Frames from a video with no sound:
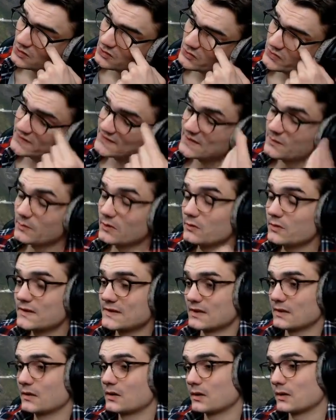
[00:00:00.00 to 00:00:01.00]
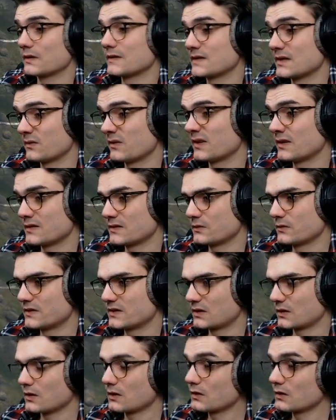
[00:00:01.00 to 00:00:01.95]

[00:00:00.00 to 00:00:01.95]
juste diminuer sa, vitesse de tir.